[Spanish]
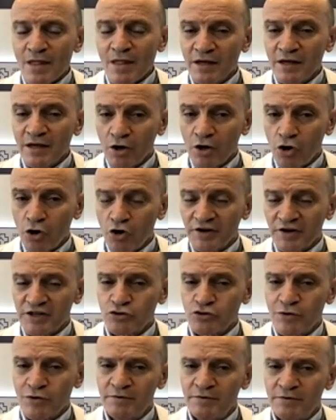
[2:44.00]
o
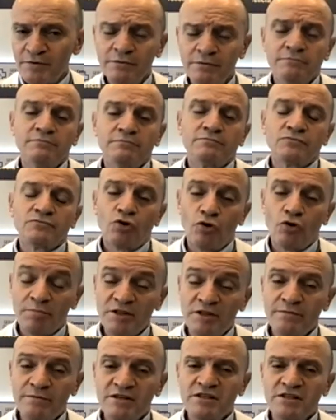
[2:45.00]
resuelve o pide
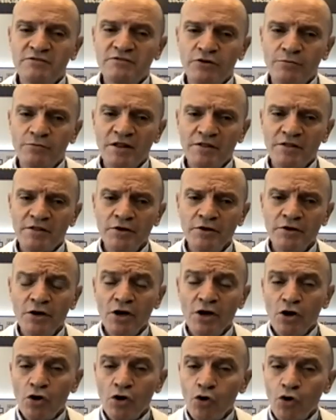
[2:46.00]
más información
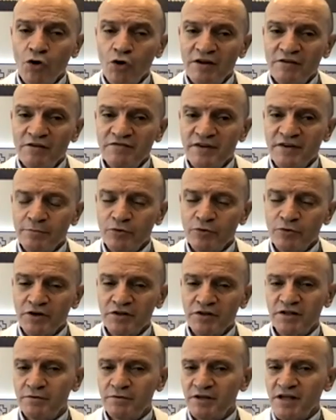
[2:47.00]
o el enfermo
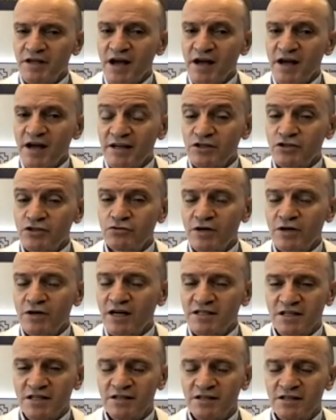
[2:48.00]
recibe ya en su
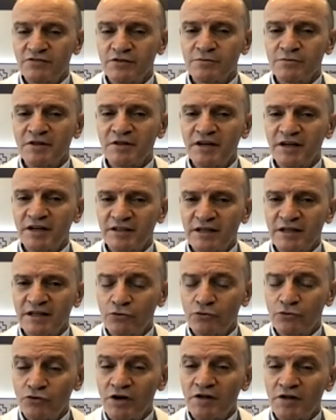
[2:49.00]
casa de forma directa
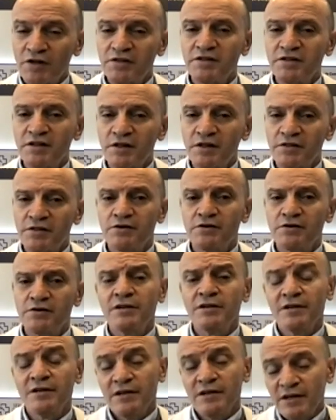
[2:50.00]
una citación.
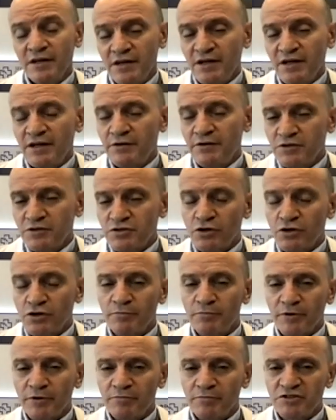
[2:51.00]
En nuestro
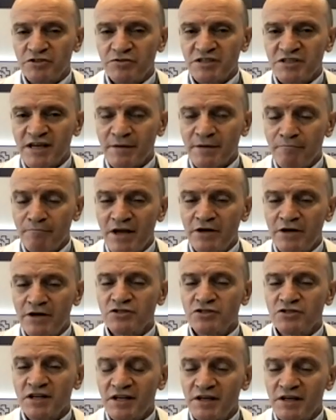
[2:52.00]
compromiso es que en menos
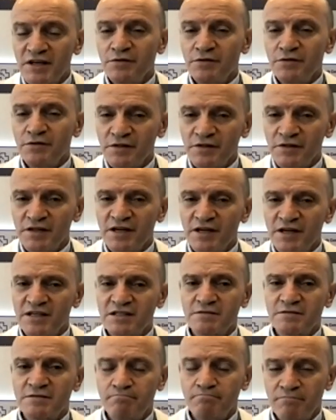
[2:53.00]
de 15
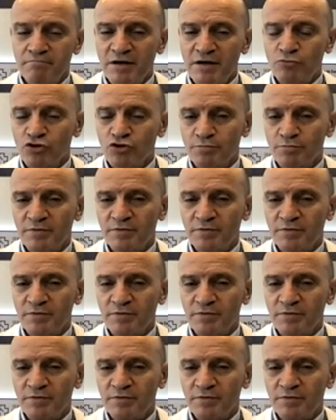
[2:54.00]
días vemos